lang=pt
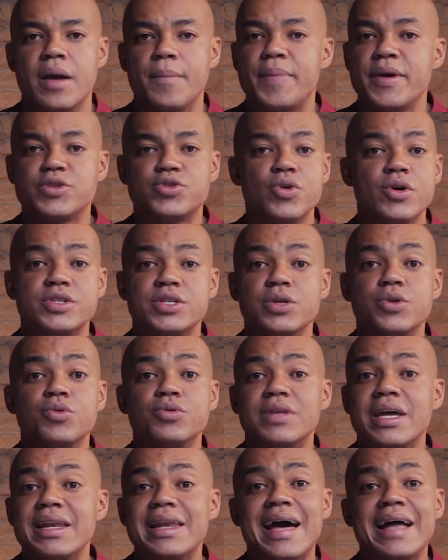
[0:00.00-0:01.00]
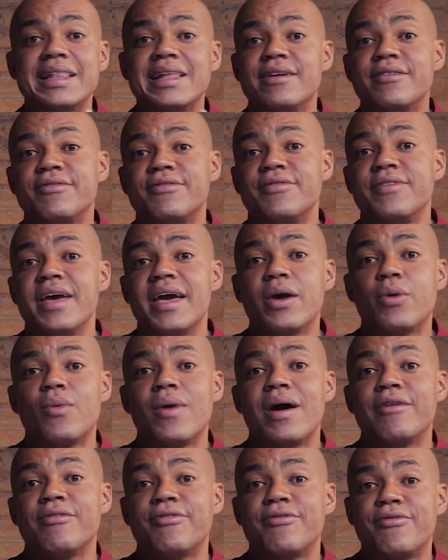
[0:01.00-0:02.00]
Pessoas que não têm nada a ver com
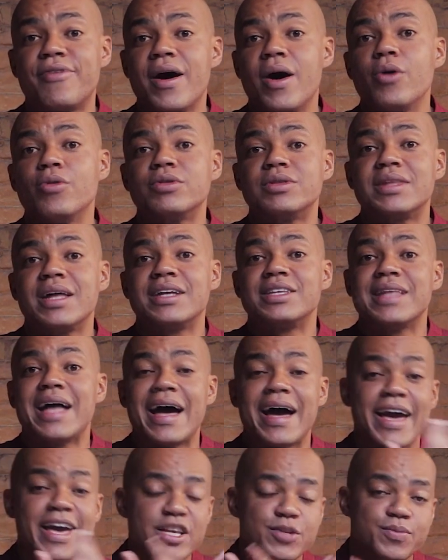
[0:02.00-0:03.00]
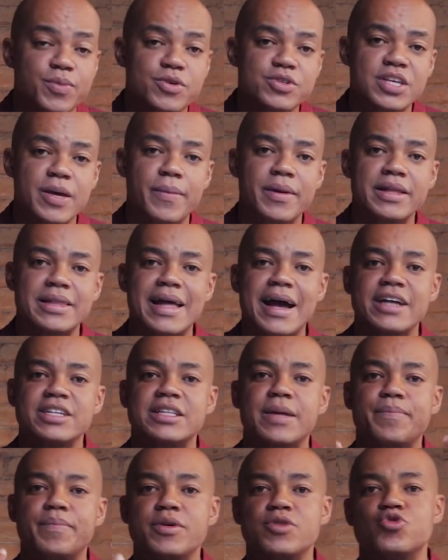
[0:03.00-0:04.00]
a falta da responsabilidade
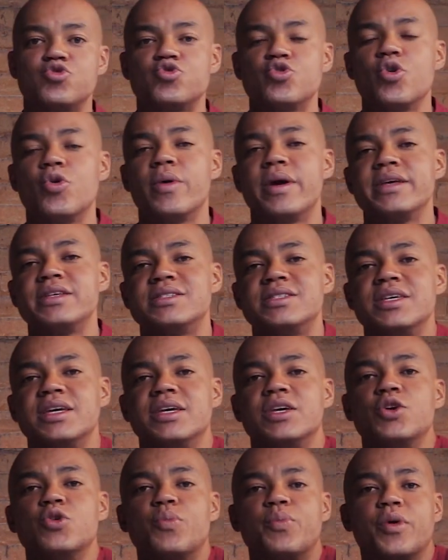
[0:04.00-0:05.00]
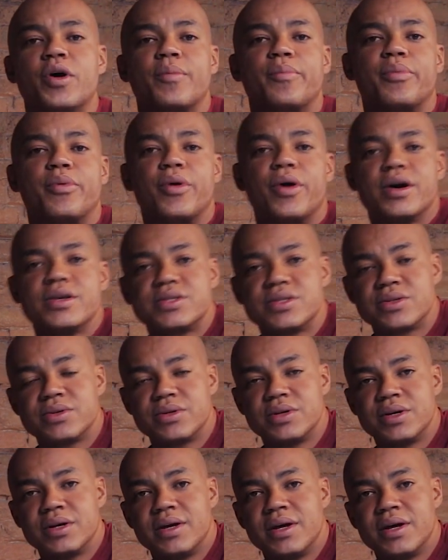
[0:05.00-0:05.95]
da pessoa em seguir o propósito.